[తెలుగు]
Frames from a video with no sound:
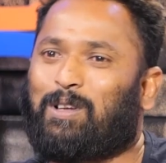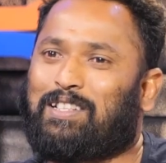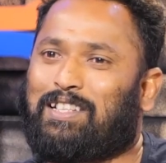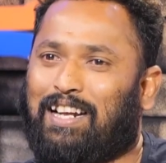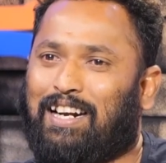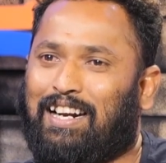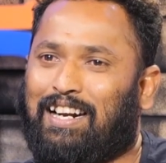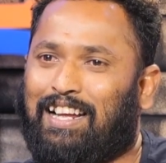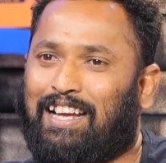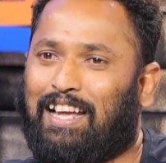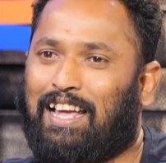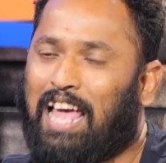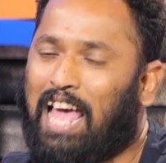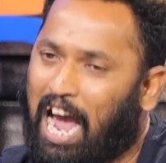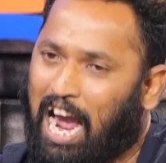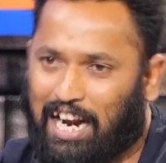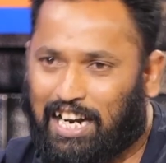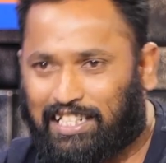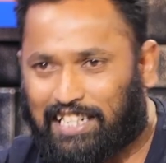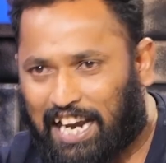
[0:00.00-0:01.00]
వస్తారండి
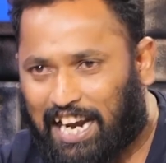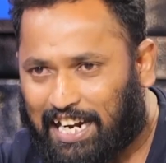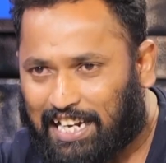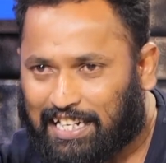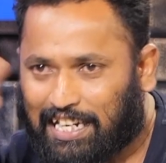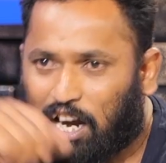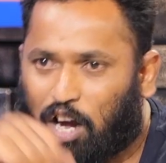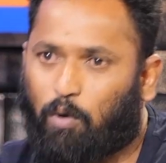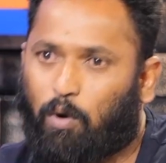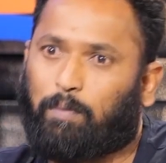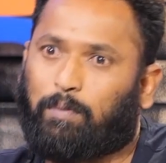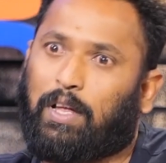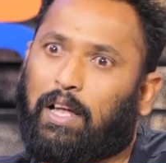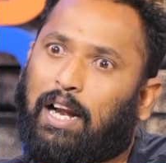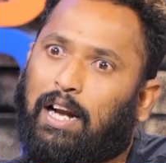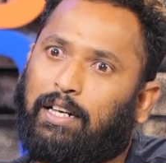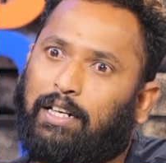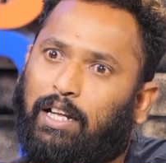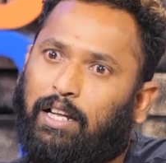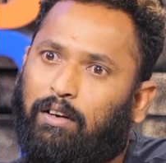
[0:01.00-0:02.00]
ఆయన చెయ్యి నిజంగా ఒప్పుతారా
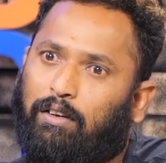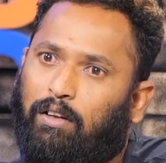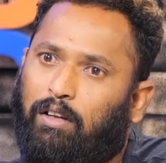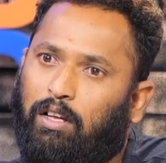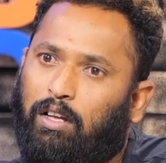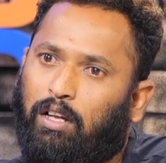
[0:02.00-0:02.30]
అంటారు